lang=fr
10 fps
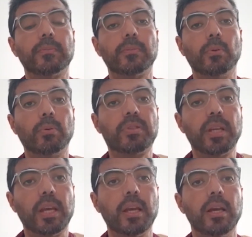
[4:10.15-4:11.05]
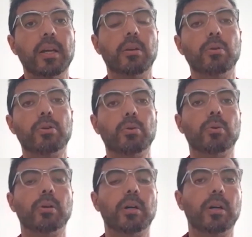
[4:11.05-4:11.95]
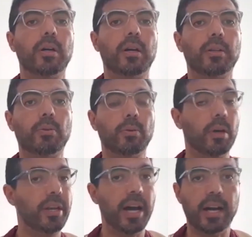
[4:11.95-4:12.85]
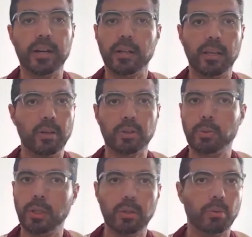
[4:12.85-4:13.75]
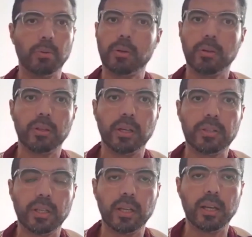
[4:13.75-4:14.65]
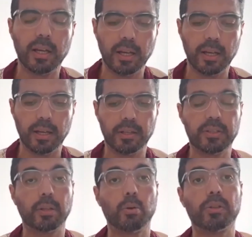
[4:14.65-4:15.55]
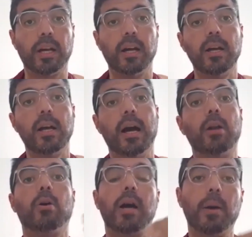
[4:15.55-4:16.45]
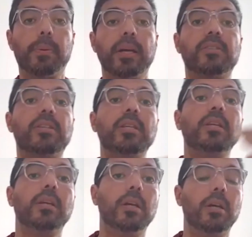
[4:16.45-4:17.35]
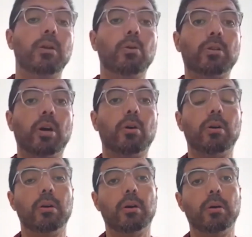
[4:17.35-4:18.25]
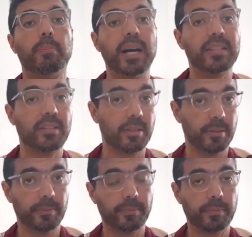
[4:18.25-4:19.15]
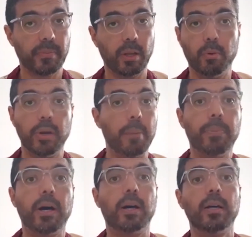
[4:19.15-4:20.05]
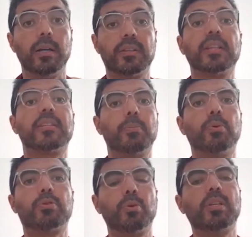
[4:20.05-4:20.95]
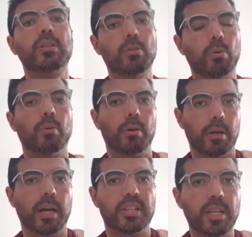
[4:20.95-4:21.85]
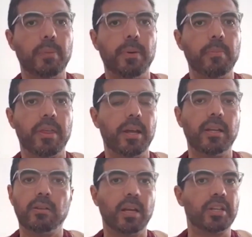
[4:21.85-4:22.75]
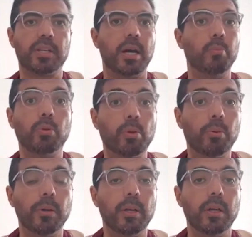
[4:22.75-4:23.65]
Donc, c'est le jour euh, de Nahar, et ensuite, donc, euh, euh, c'est trop tard. Alors, après, si le temps passe, on n'a pas... Ça, c'est pour ceux qui ont acheté, famille, ils ont acheté un mouton,